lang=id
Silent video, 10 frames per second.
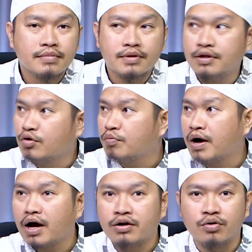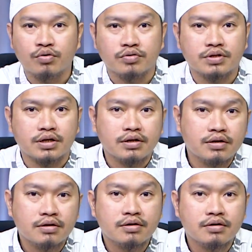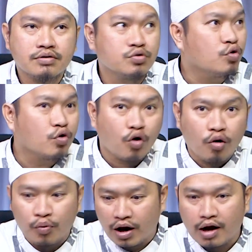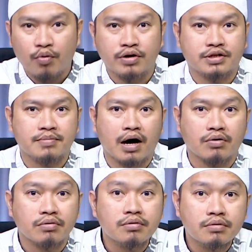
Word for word: Di rumah gak diurusin. Syukur kalau pulang gak bawa istri baru.